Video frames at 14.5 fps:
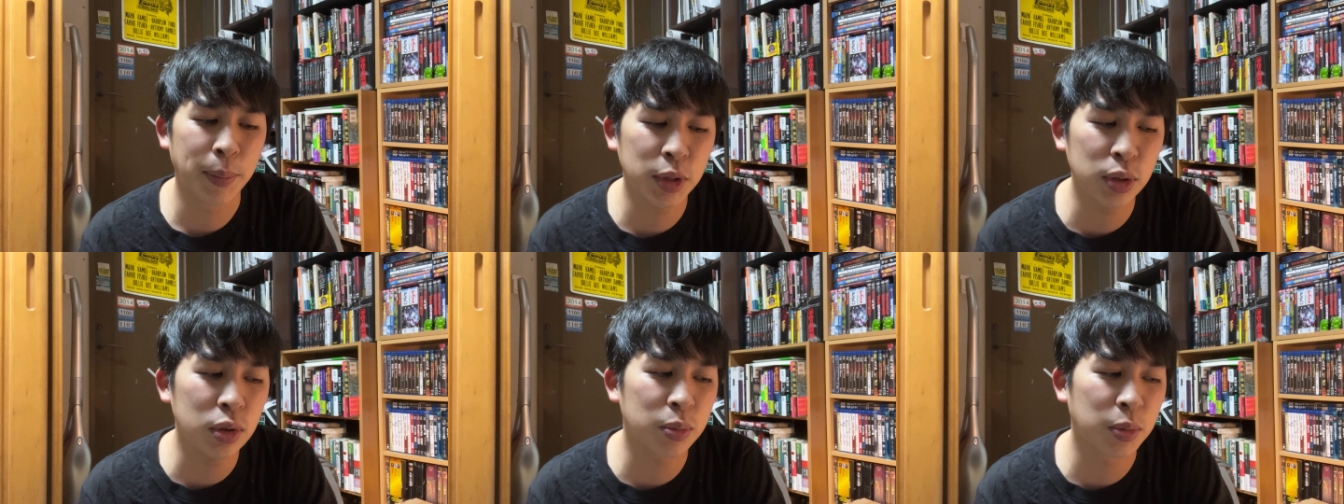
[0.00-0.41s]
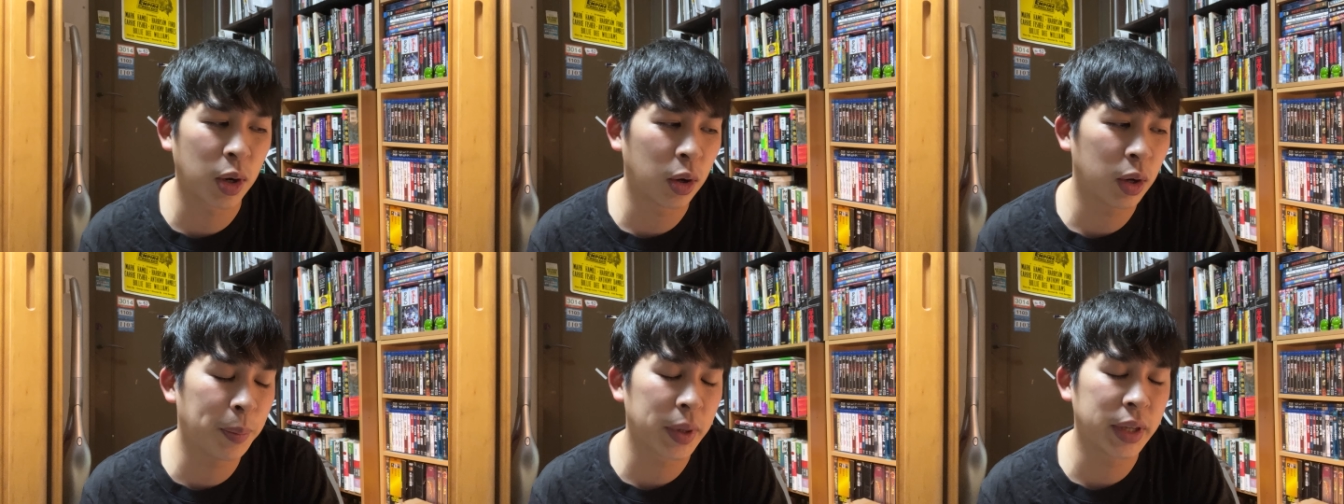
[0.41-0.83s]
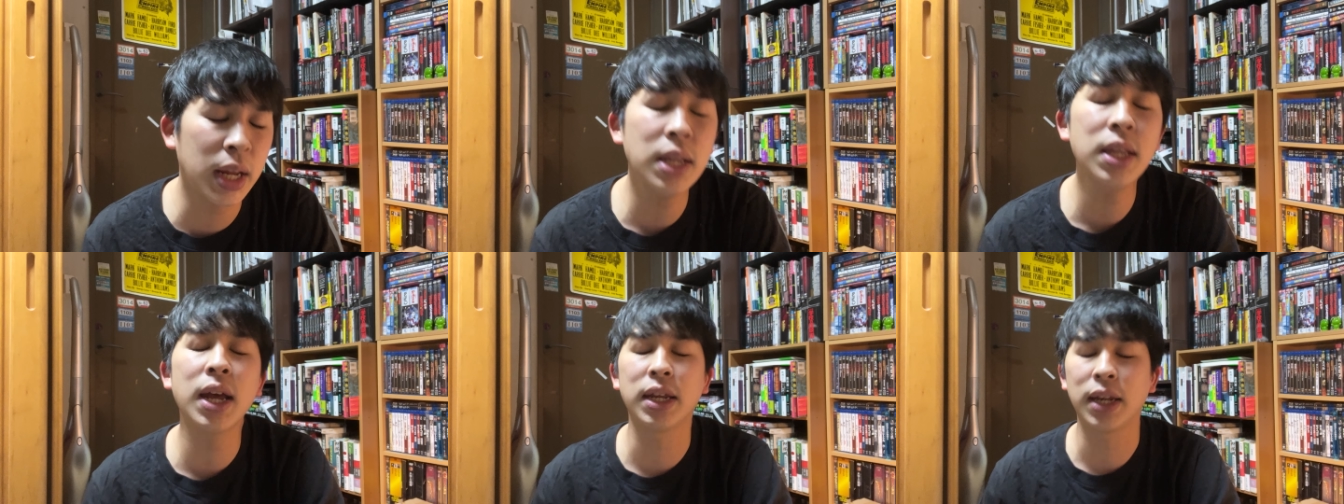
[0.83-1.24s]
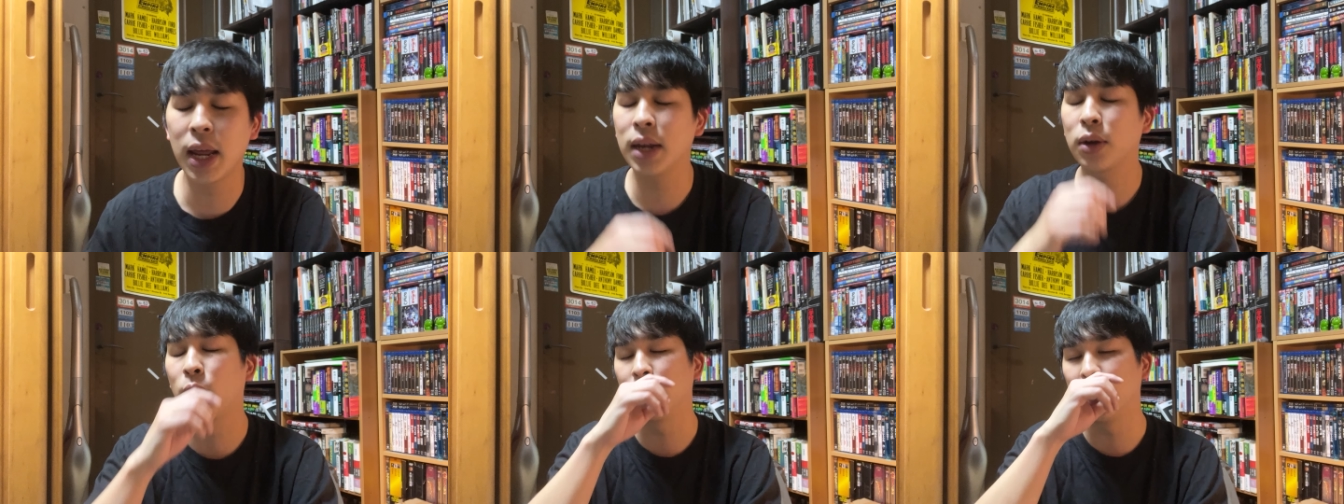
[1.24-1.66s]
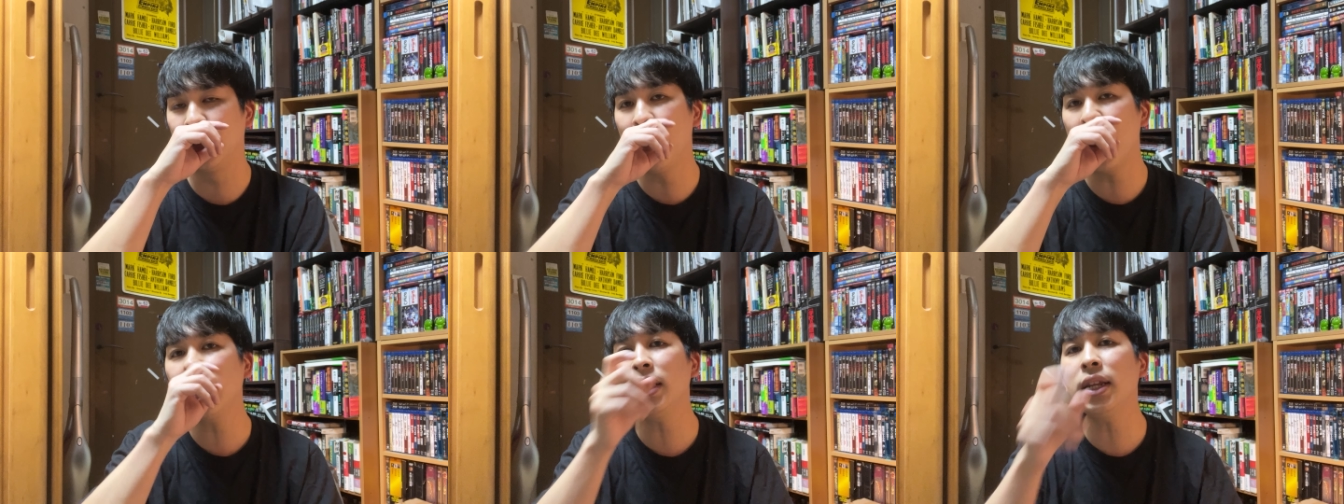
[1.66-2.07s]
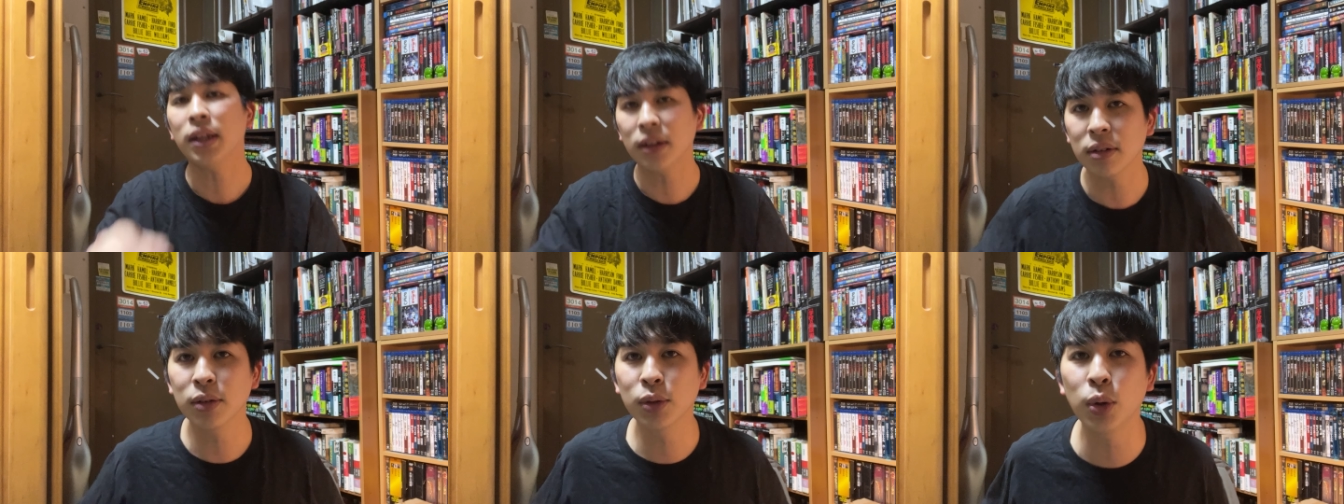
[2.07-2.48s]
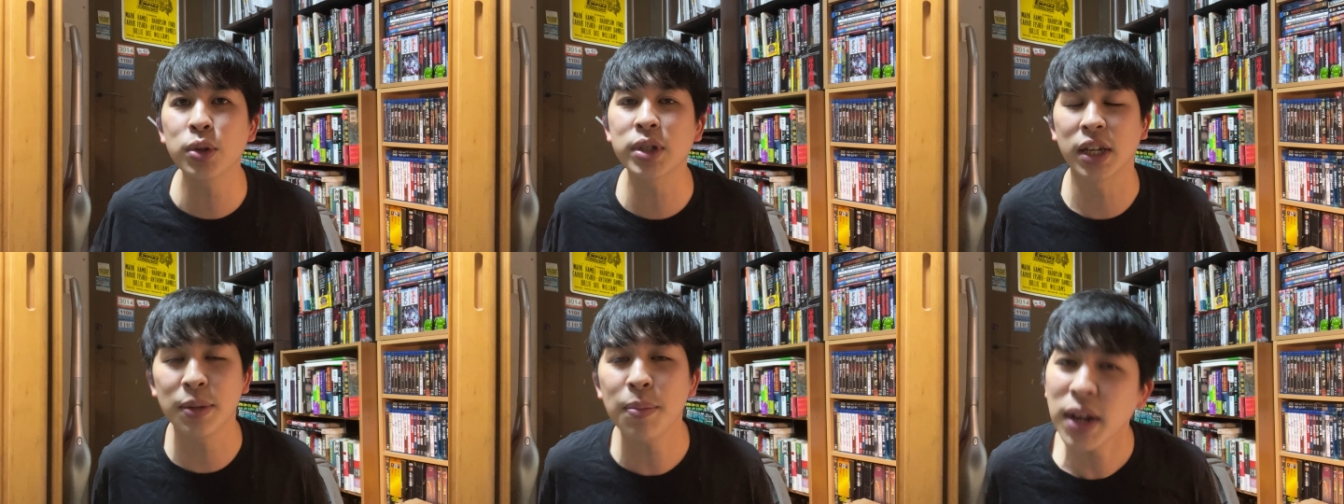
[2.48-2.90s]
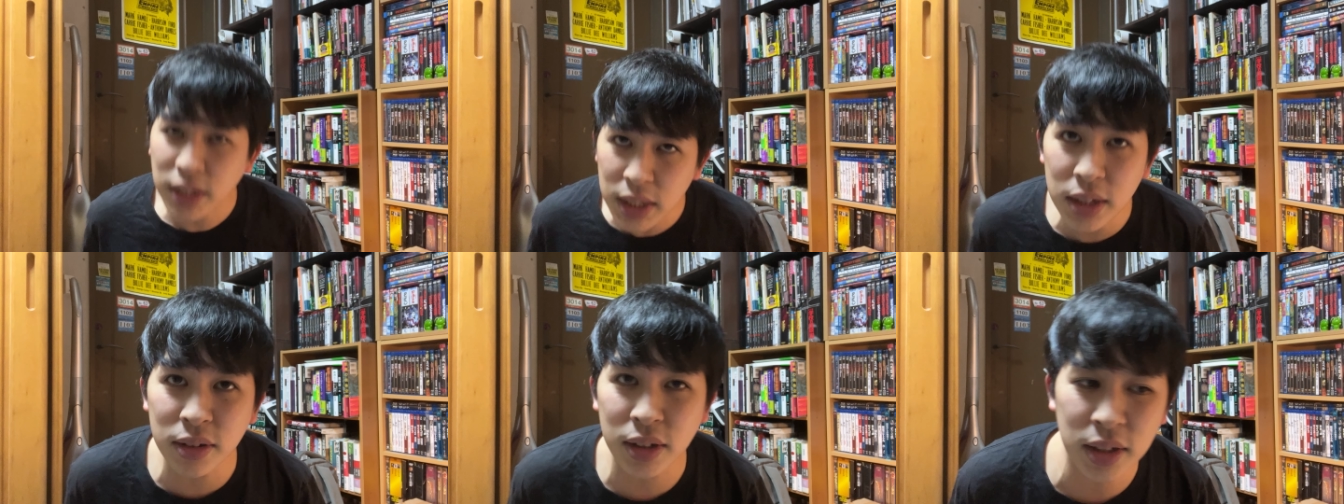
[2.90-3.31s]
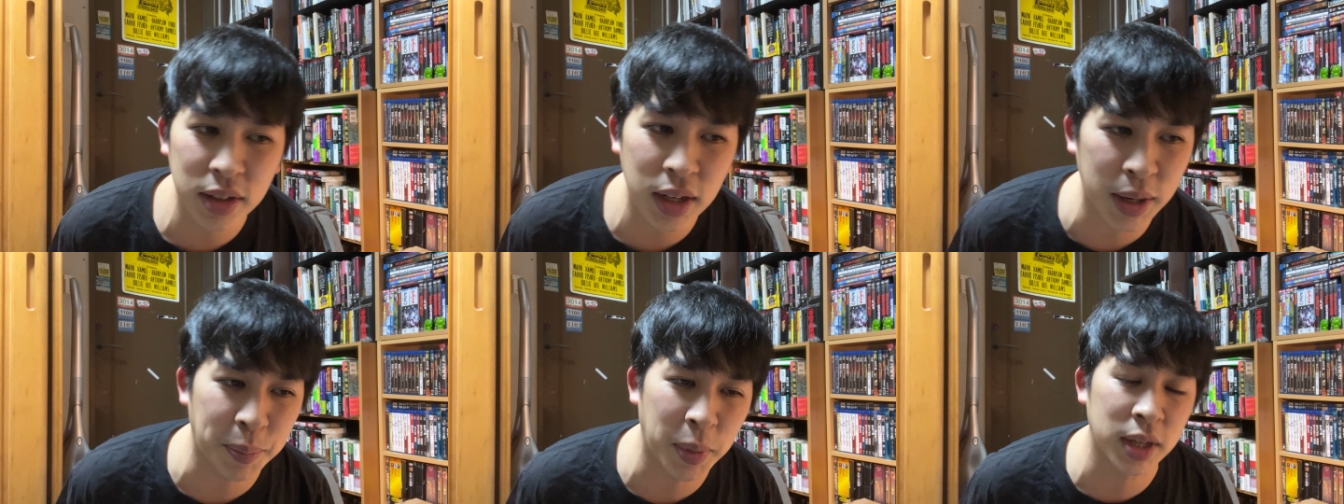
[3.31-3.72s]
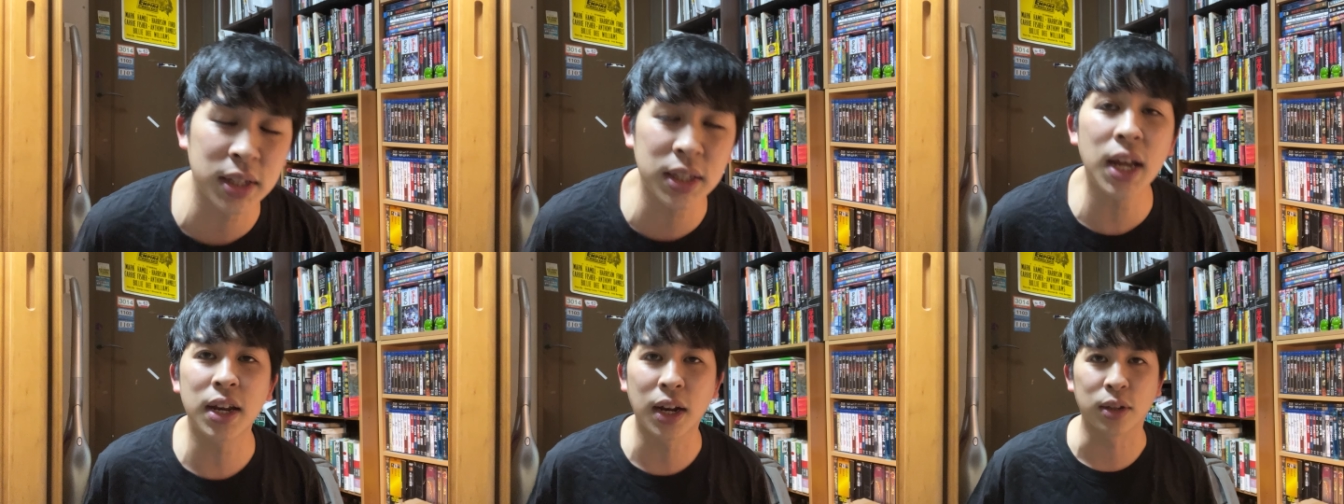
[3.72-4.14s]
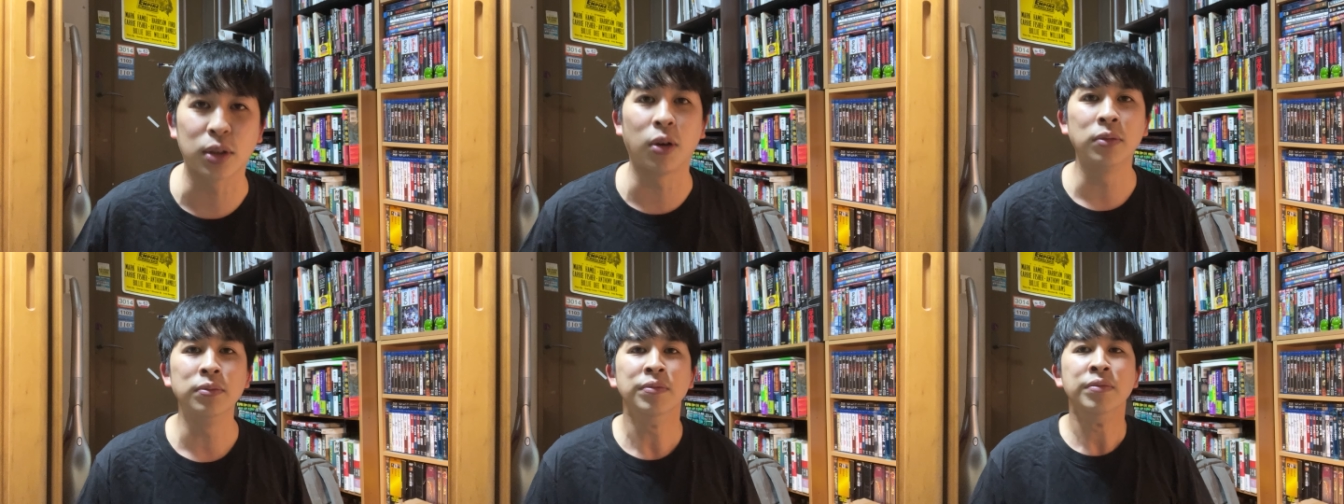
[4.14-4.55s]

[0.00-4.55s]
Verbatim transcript: まあ、というのも、やっぱ年内ね、こう2万人、登録者2万人、やっぱ行きたいなと。